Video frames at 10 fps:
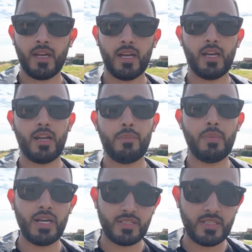अगर आप
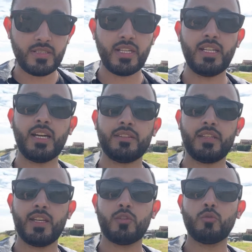मास्टर्स के लिए
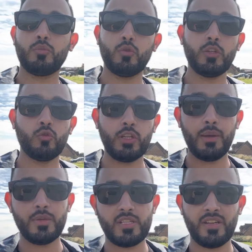आते हैं तो पूरी दुनिया
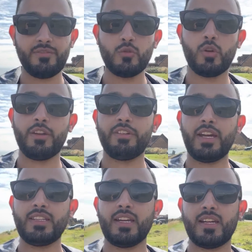में सिर्फ यू के
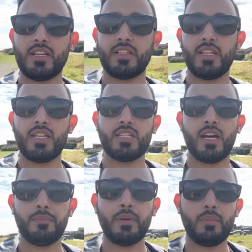वाहिद एक कंट्री है
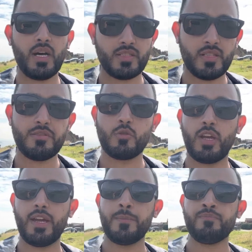जहाँ पे मास्टर्स जो
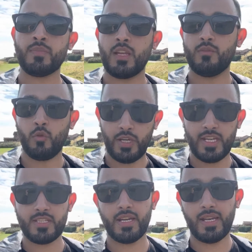है वो
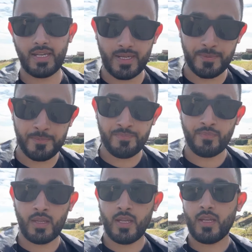एक साल का
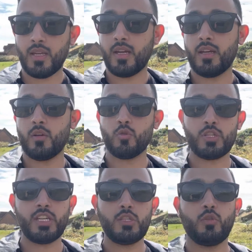है
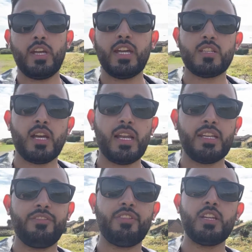उसकी जो एक साल
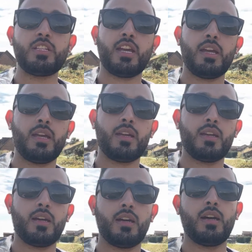की फ़ीस
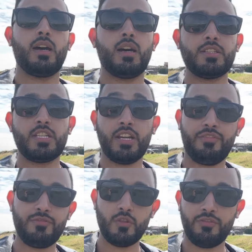है
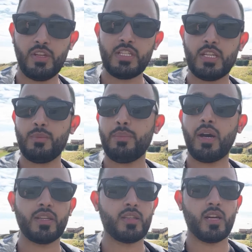सिर्फ जो फ़ीस की मैं
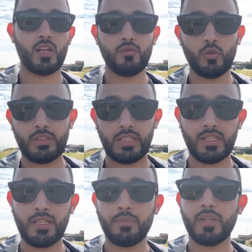बात कर रहा हूँ वो
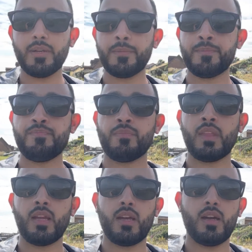तकरीबन
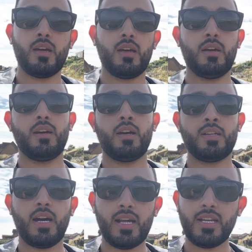
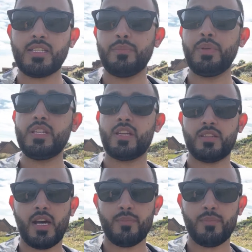18 से बीस हज़ार